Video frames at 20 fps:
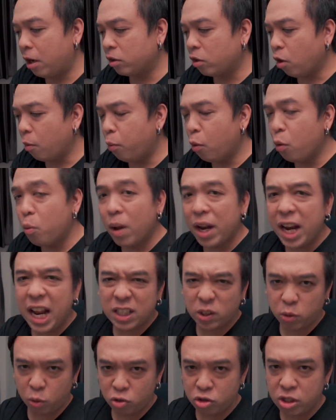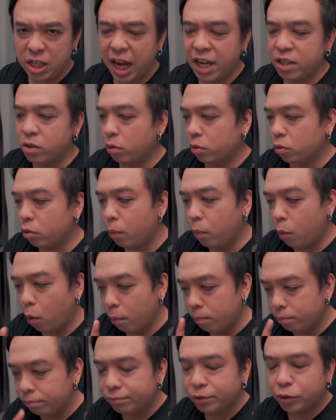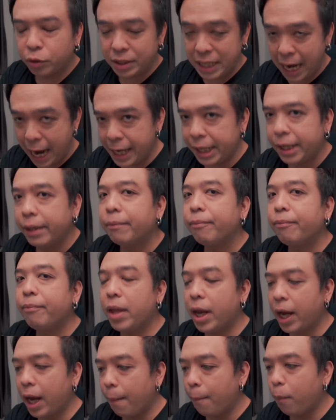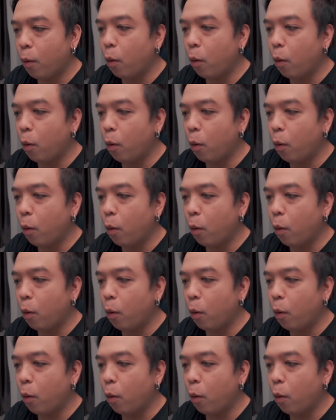ก็ต้องพูดว่าน่าสนใจส่วนตัวผมสนใจนะครับ